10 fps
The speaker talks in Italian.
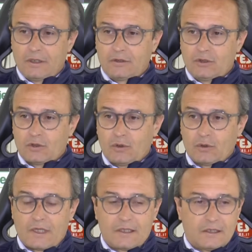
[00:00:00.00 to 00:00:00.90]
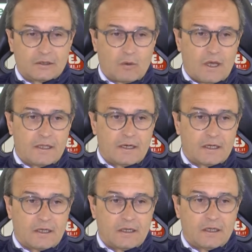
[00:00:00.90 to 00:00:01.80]
ci sono tante squadre
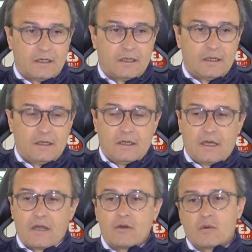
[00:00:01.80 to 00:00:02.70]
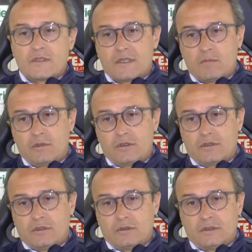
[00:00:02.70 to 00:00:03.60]
che hanno queste
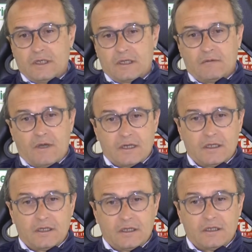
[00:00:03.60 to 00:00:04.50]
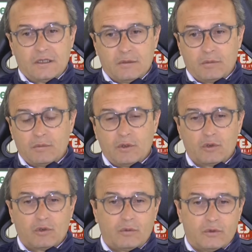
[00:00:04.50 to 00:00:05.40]
ambizioni di arrivare nei primi
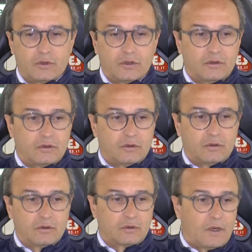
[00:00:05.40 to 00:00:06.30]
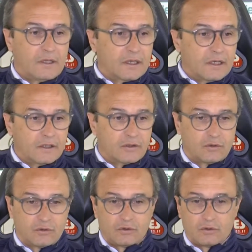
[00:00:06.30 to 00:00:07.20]
otto posti, ci sono squadre che
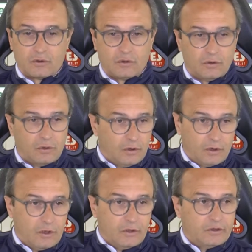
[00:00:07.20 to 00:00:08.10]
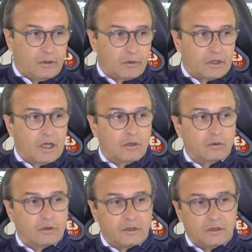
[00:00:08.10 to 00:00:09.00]
adesso si sono diciamo,
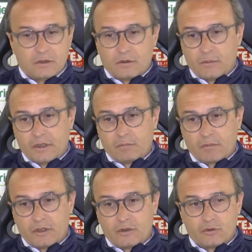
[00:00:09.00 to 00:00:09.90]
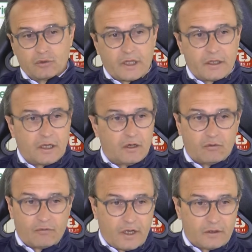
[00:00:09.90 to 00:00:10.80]
ringalluzziti come per i risultati che
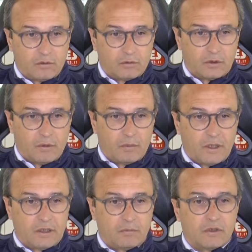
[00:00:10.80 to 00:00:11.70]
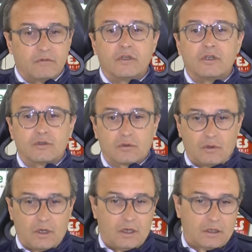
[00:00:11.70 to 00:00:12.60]
hanno fatto ultimamente, mi
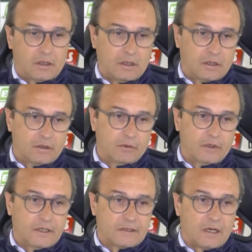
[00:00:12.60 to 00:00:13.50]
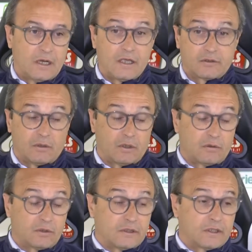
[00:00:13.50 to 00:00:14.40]
riferisco alla Cremonese, all'Ascoli, a
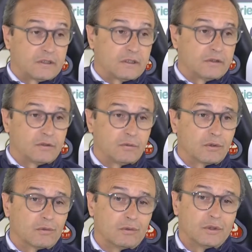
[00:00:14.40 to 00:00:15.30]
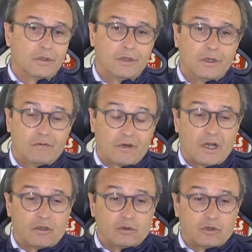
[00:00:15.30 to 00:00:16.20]
Cosenza stesso, per cui tra
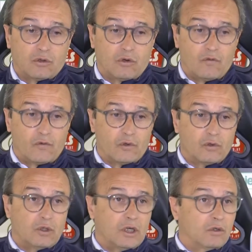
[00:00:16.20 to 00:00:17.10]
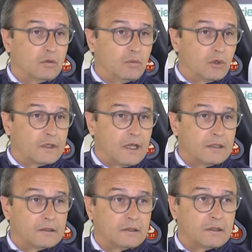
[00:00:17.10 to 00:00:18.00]
l'altro c'è un confronto diretto
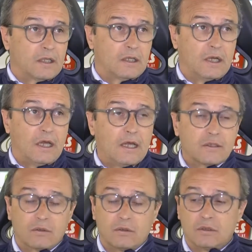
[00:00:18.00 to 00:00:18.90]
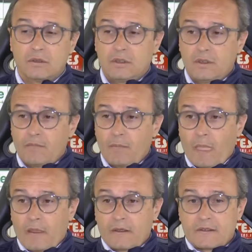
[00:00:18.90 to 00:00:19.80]
importante Cittadella-Ascoli,
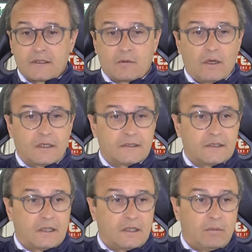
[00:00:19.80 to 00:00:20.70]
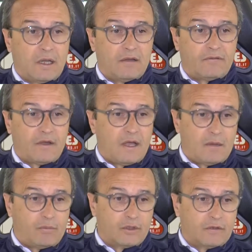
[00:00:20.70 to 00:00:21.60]
che se qualche settimana
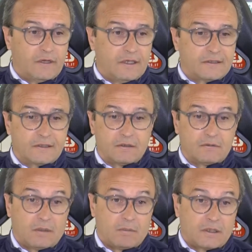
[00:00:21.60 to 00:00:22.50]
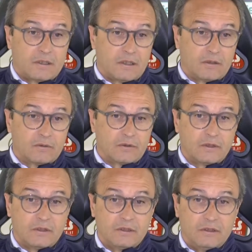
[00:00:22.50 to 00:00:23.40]
fa poteva essere una partita
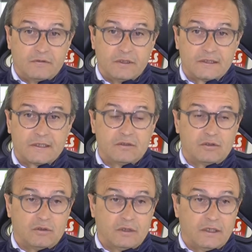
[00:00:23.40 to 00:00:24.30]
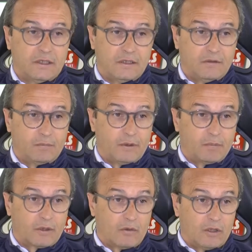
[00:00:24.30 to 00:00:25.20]
così di fine stagione per,
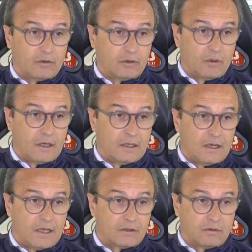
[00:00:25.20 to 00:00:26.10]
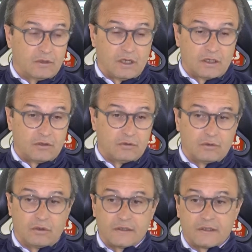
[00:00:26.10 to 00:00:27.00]
per quanto riguarda l'Ascoli che ha
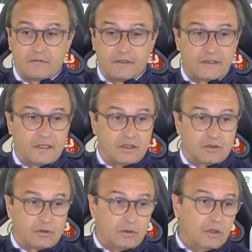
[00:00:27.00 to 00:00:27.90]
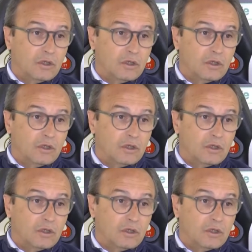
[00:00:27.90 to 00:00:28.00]
raggiunto la salvezza adesso